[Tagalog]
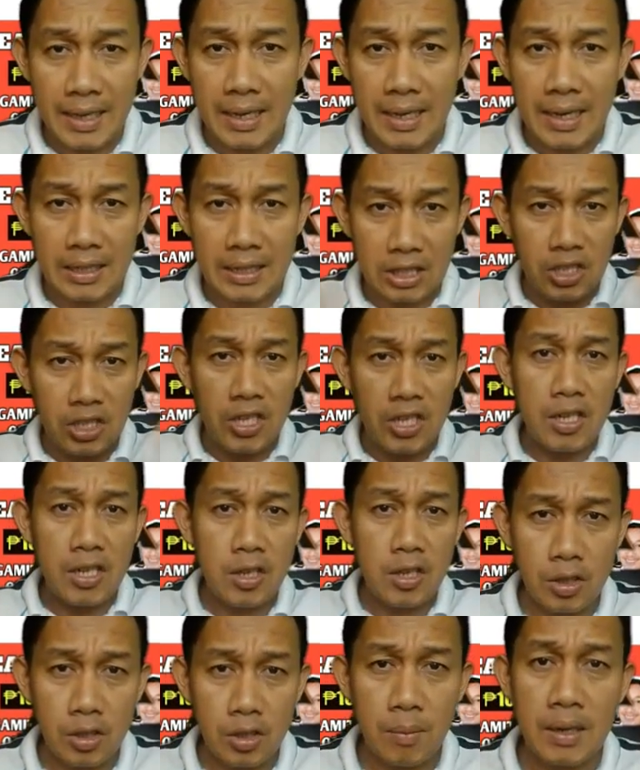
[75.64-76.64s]
at i-share nyo to
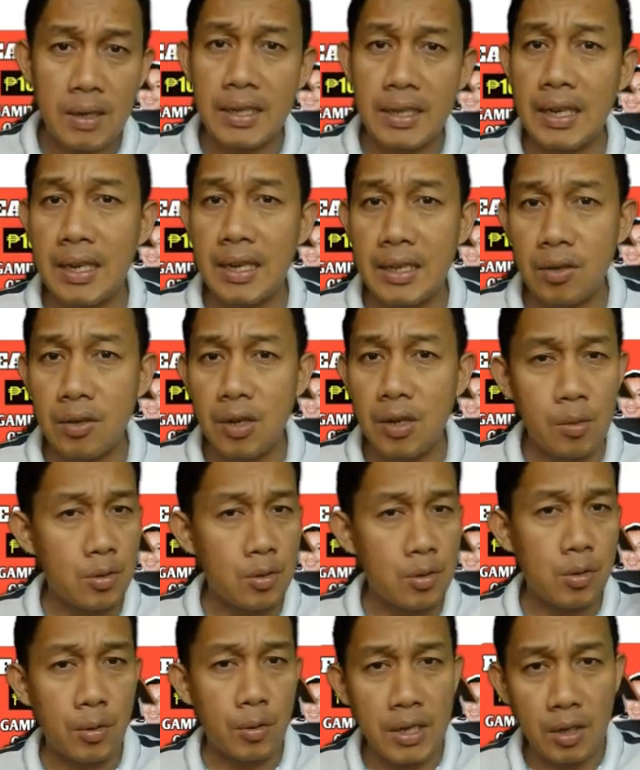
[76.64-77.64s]
sa mga kilala nyo na gusto
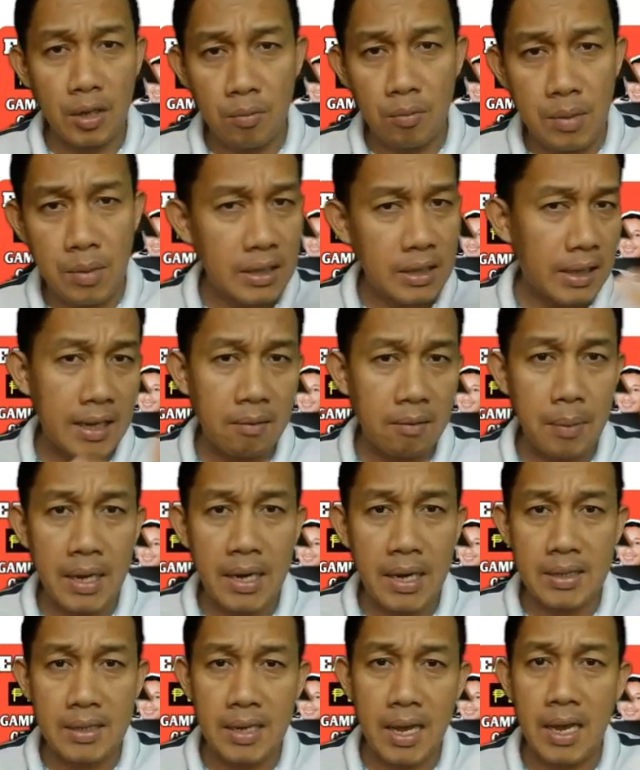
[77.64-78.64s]
rin kumita ng pera
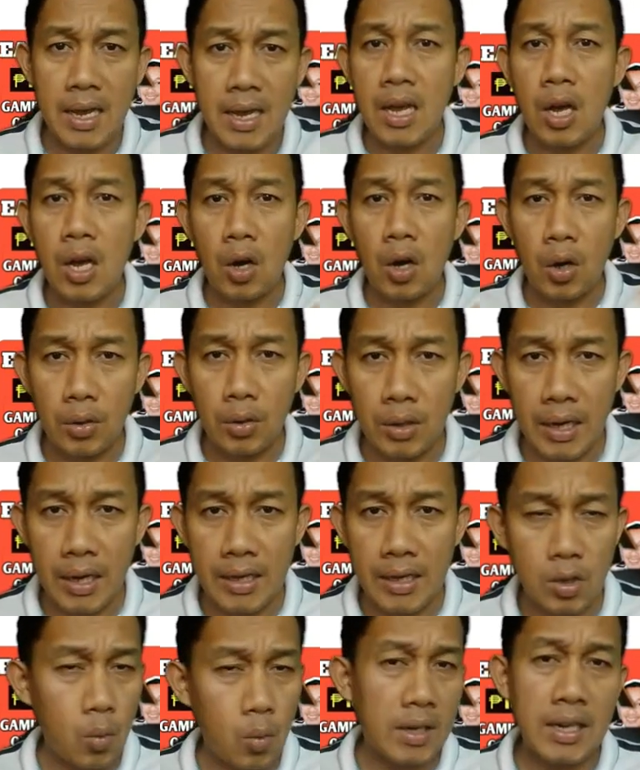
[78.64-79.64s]
sa online.
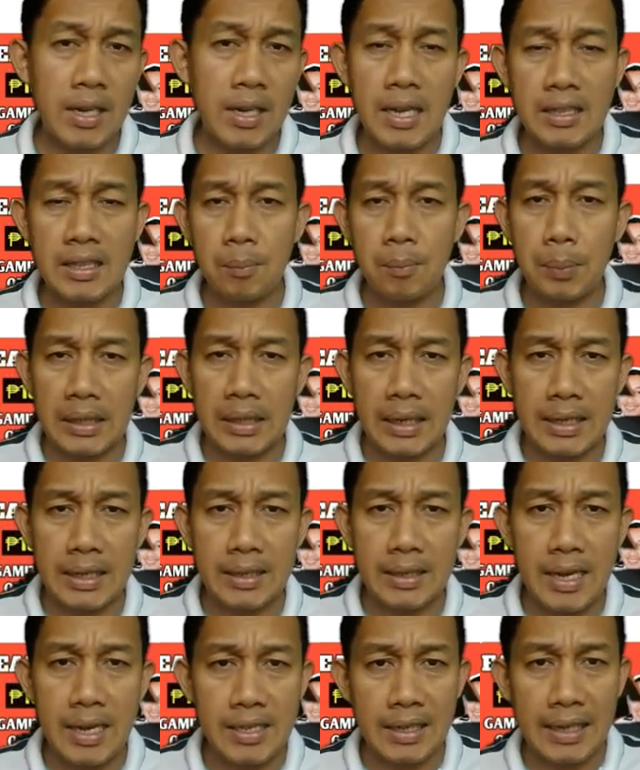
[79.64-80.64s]
So wag na nating patagalin
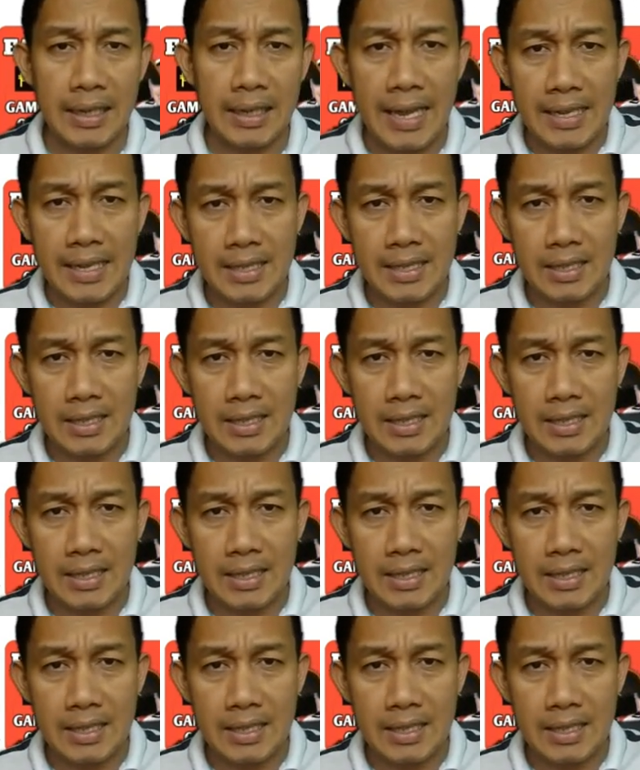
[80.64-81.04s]
guys. Let's